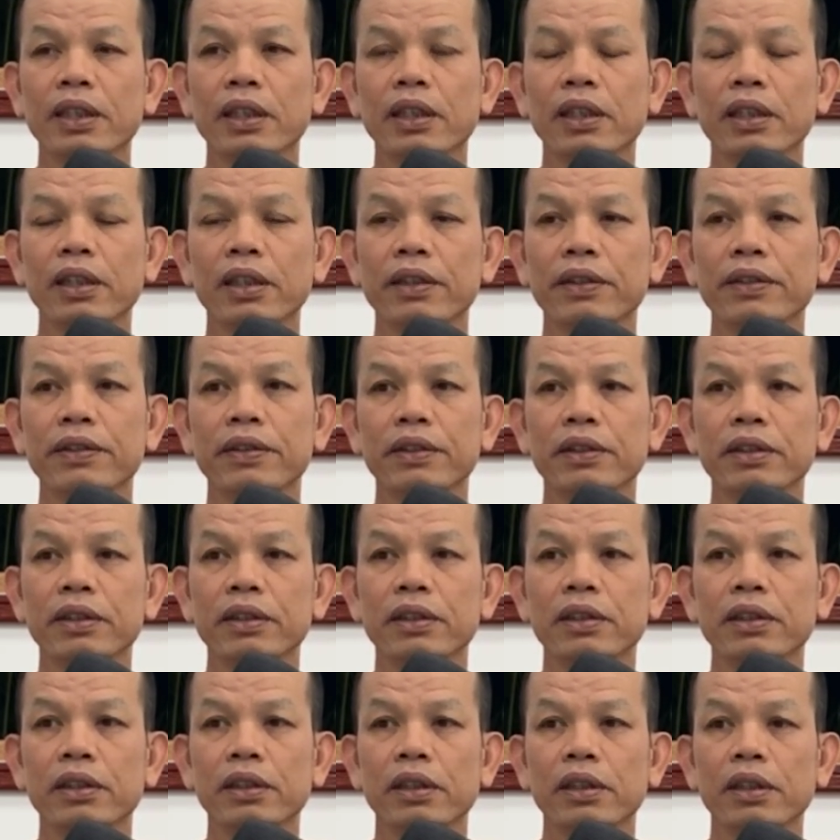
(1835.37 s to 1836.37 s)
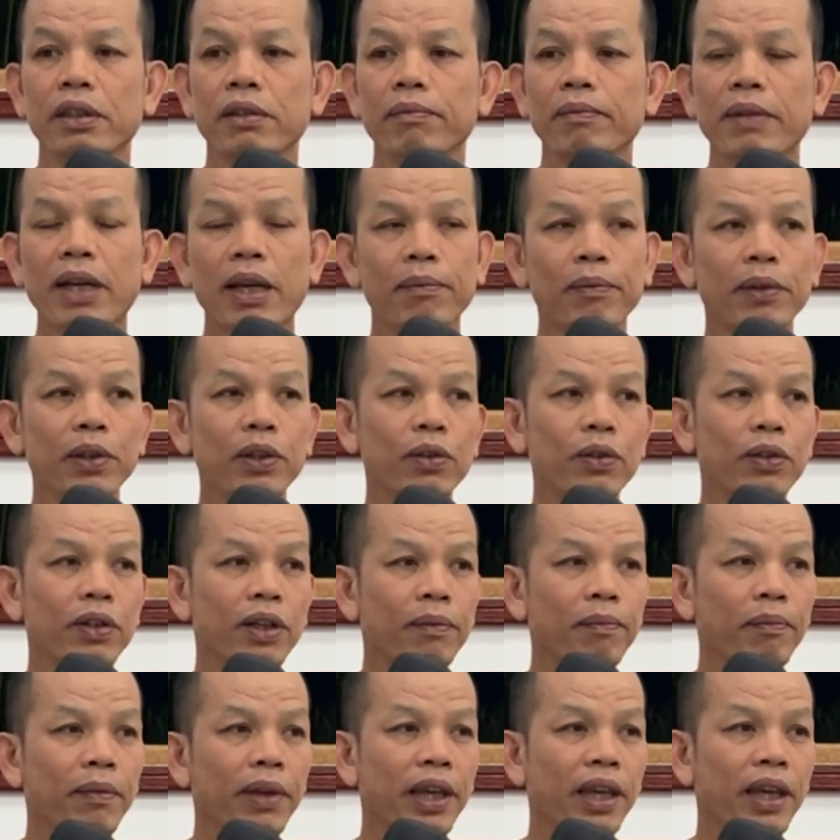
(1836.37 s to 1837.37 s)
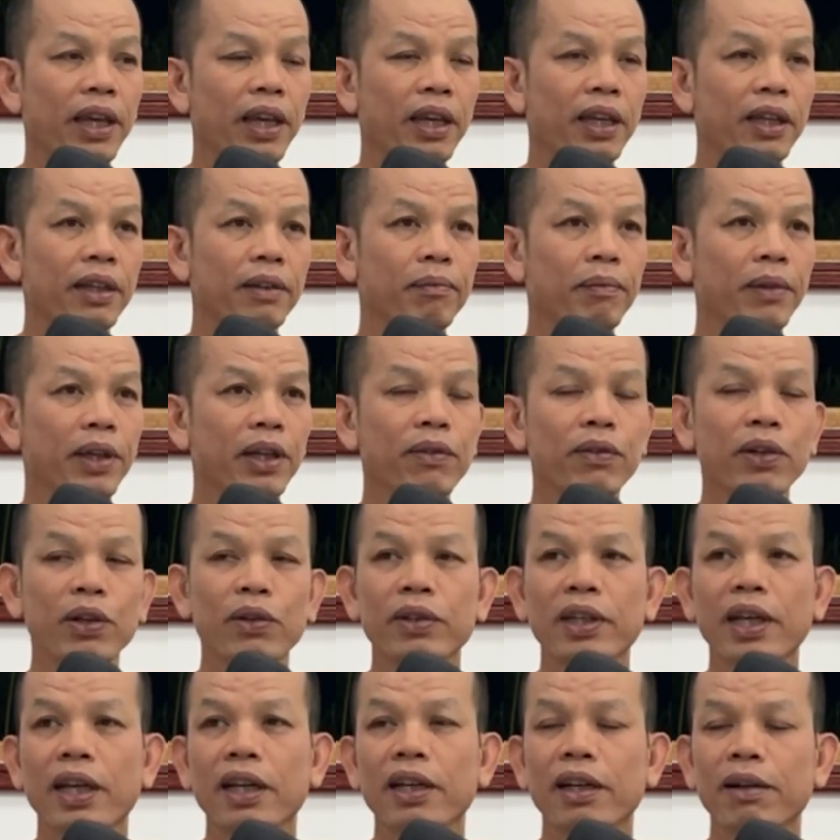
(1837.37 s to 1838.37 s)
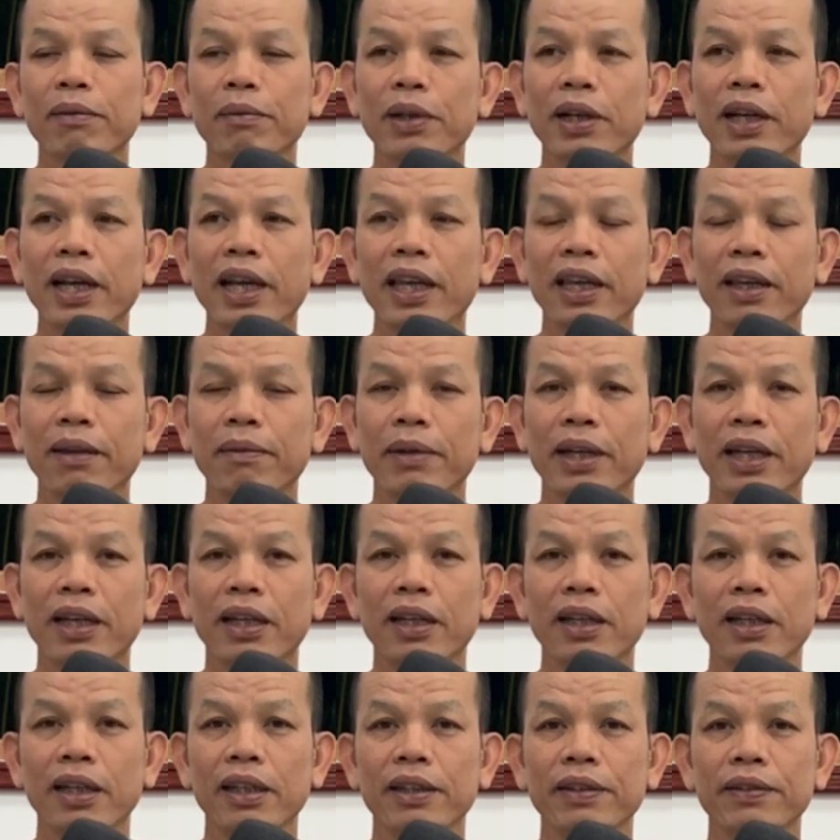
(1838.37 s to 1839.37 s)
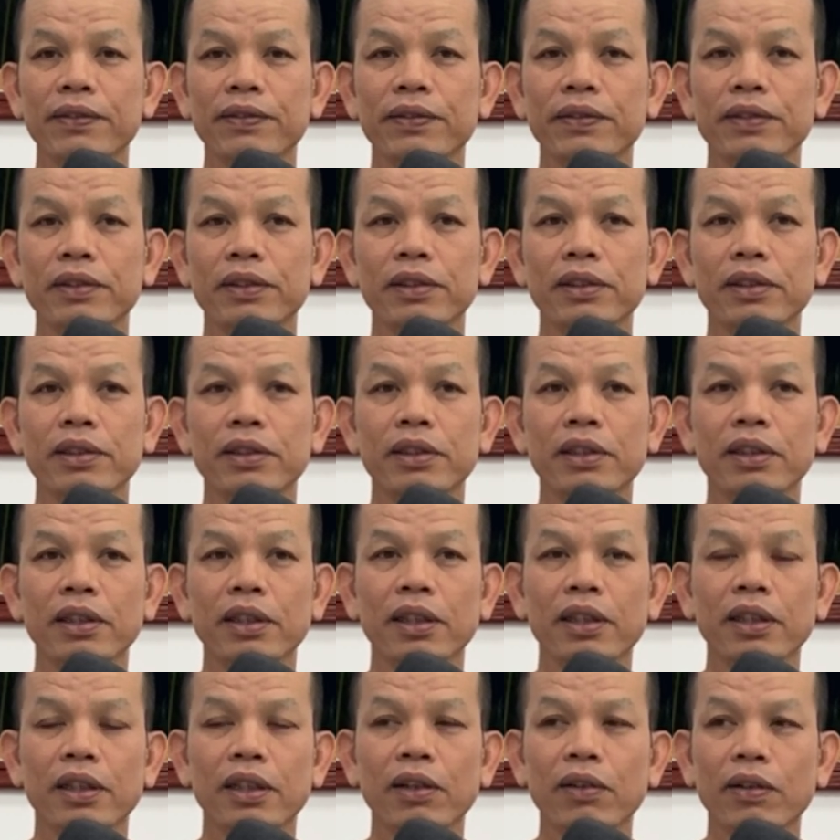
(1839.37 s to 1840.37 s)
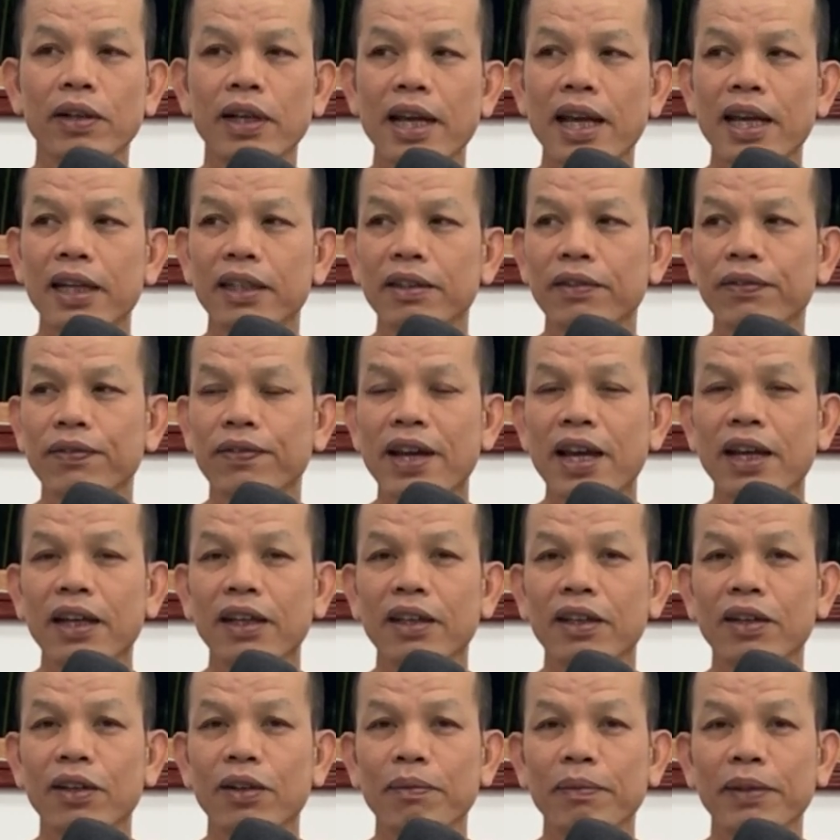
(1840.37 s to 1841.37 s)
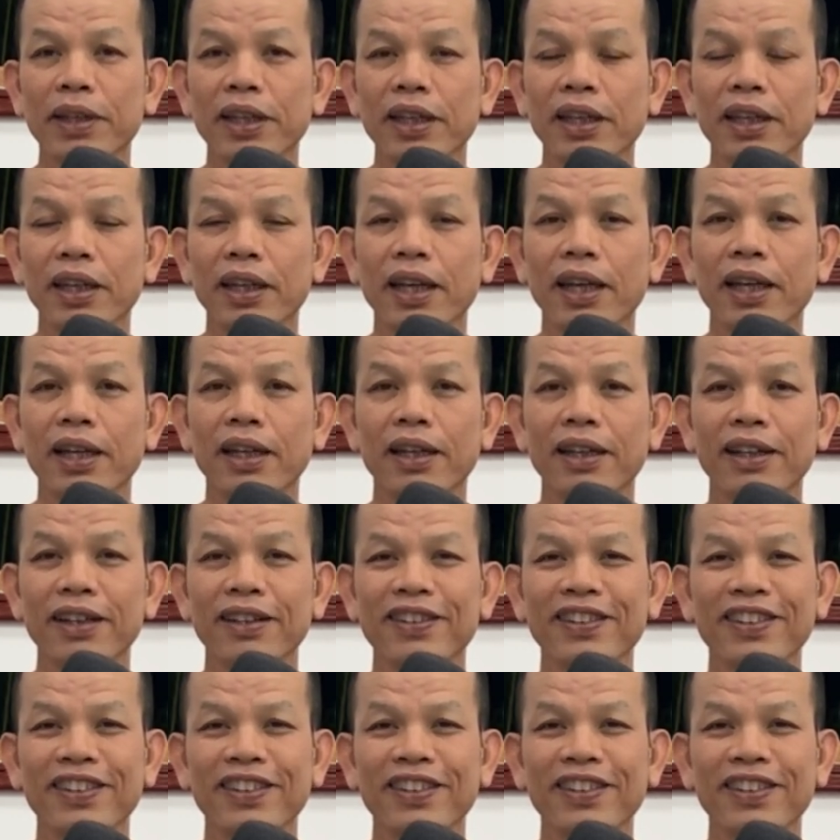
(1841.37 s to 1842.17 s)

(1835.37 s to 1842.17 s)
นี่ บันมาอยู่นะแม่ แม่เว้ายังกับว่ได้บันนี่เราก็อาจจะฟังนี่ดอกไม่แดง